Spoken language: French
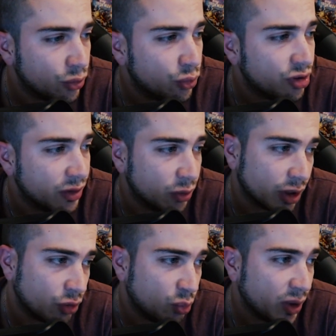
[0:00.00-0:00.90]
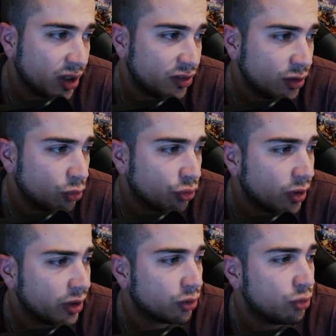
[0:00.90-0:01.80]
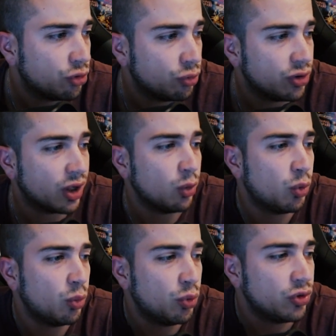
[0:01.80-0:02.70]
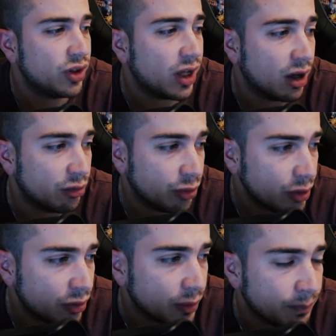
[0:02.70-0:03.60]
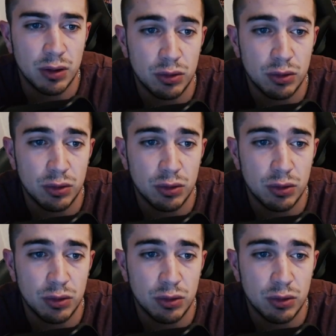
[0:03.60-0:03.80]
du coup j'avais donc récupéré ces deux jeux là. Et ensuite je vous ai reproposé un vote,